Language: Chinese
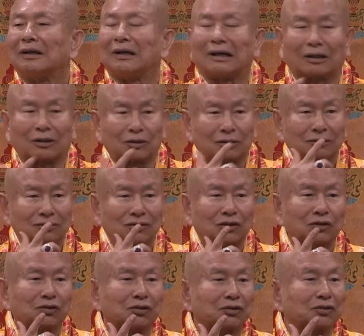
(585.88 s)
嗯，这
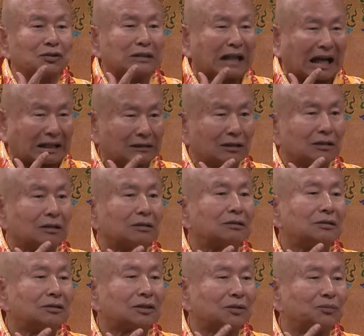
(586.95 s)
次是男的
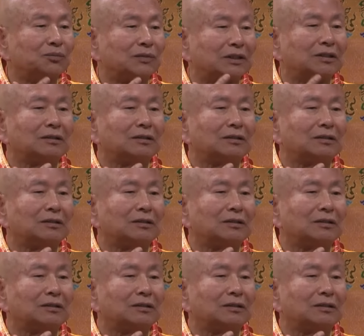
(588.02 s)
证明，